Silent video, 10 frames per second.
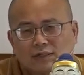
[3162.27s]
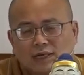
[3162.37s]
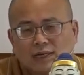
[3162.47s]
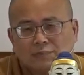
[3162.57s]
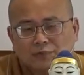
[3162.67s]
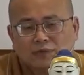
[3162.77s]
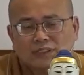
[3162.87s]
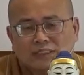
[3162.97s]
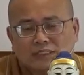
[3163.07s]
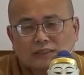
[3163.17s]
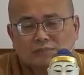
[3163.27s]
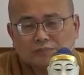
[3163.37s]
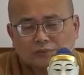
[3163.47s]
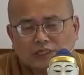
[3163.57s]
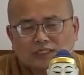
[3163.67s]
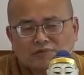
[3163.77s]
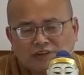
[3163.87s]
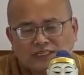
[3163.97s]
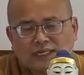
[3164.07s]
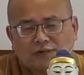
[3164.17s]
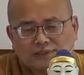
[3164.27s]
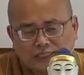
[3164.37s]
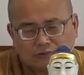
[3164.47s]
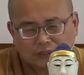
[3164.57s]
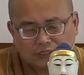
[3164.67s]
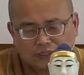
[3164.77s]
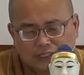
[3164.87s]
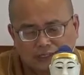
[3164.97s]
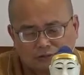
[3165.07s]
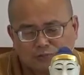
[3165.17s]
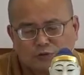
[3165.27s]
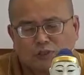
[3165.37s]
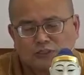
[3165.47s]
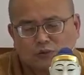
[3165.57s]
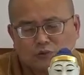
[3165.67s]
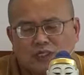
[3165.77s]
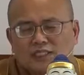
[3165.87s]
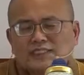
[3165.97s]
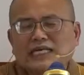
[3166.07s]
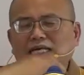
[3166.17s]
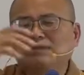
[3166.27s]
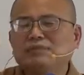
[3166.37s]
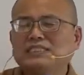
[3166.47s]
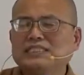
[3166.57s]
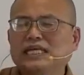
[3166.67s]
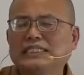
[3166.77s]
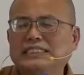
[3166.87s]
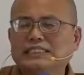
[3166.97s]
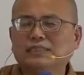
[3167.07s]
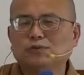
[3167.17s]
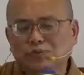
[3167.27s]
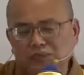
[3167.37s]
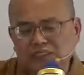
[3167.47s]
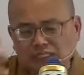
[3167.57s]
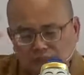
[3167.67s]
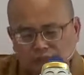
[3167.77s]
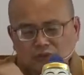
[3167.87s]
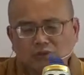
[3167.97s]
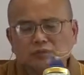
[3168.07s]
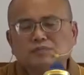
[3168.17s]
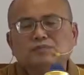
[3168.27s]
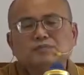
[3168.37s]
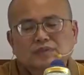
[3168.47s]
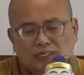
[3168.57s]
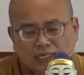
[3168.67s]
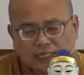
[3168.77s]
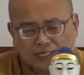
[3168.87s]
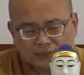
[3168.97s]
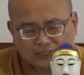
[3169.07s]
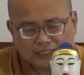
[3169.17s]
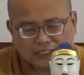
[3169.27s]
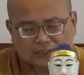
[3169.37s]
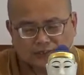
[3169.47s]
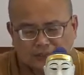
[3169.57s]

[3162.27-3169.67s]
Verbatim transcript: 啊，不断的不断的烦恼造业啊，就不断有下一下一次的五蕴身又有啊，就这样，